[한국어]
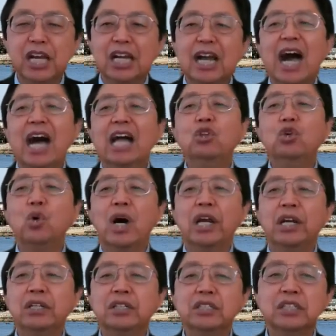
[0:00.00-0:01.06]

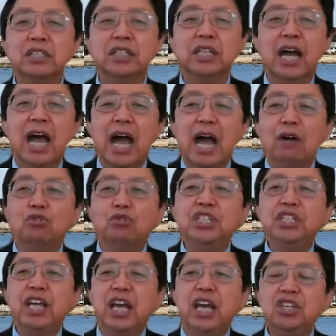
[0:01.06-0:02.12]
간구하는 것은
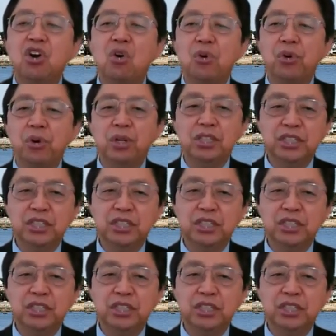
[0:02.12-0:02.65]
우리의 영혼을